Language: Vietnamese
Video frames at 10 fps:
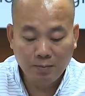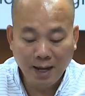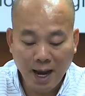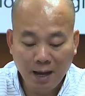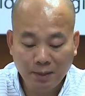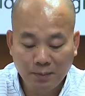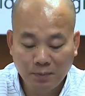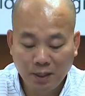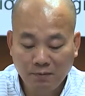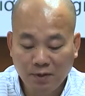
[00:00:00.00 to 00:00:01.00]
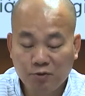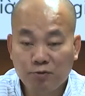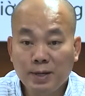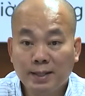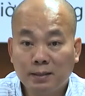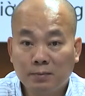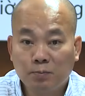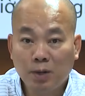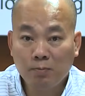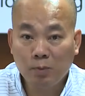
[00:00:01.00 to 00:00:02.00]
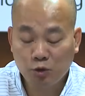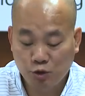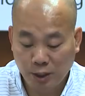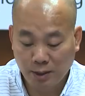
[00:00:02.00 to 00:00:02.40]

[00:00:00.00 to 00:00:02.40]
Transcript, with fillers: công nghiệp hỗ trợ trong ngành sản xuất ô tô,